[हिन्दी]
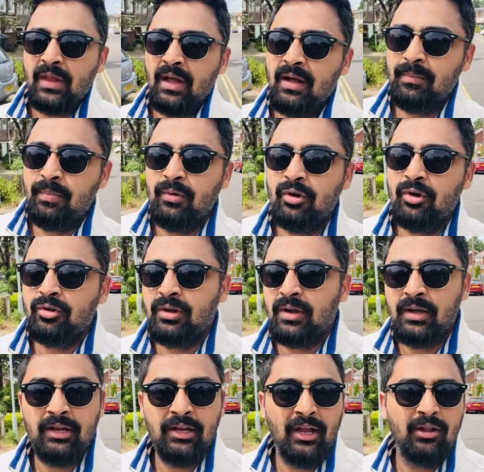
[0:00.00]
आप लोग ना
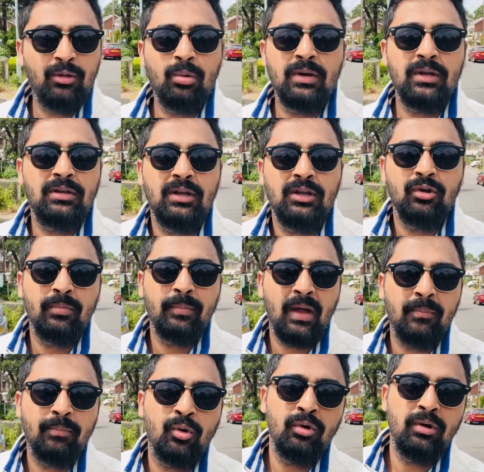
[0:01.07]
ये थोड़ी सी जो मैं
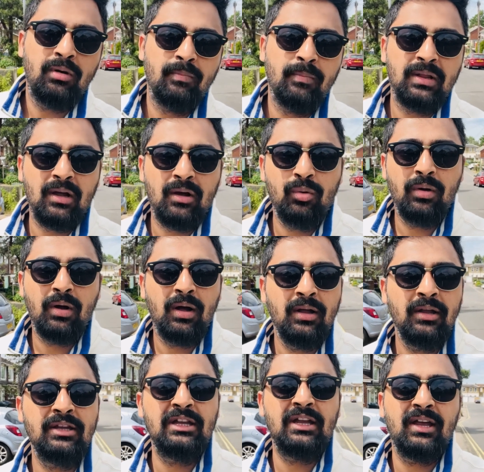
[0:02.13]
आपको बताऊँगा
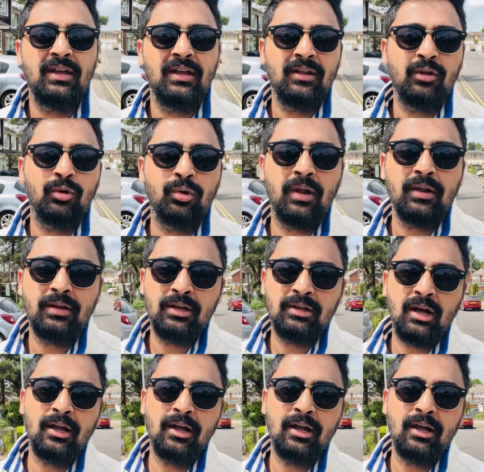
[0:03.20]
ये ये थोड़ा सा